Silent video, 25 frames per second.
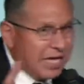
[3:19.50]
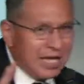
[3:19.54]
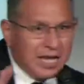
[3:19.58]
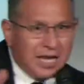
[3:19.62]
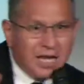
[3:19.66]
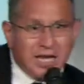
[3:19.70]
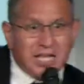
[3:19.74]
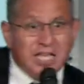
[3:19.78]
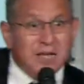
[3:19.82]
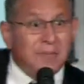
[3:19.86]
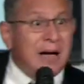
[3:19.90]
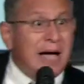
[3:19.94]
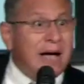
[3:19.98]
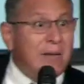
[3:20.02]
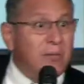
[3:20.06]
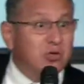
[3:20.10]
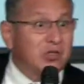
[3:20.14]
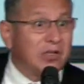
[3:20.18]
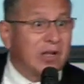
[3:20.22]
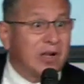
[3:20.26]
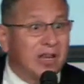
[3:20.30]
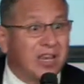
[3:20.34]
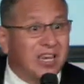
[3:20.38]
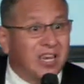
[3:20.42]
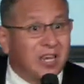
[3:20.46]
Le llamábamos
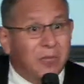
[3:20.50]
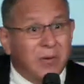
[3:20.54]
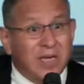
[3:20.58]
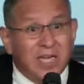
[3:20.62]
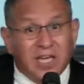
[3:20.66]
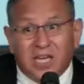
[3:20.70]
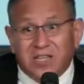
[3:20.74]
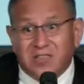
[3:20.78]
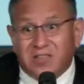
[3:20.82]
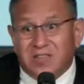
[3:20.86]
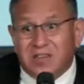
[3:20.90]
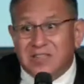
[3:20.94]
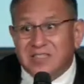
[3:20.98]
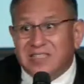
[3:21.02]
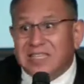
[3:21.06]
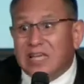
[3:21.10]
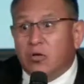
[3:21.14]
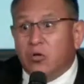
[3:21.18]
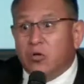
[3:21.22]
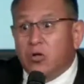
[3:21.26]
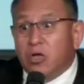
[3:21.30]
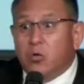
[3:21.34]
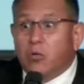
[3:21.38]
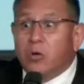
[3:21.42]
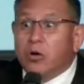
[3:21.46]
el rebenque trenzado
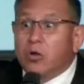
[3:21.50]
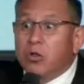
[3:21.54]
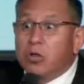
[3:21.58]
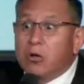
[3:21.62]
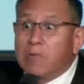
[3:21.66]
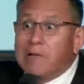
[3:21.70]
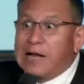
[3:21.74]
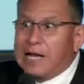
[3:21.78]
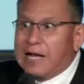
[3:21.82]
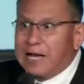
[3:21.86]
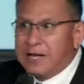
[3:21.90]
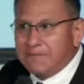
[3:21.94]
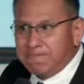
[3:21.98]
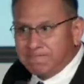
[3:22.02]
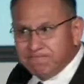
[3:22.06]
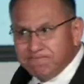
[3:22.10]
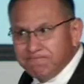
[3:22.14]
de cuero de vaca.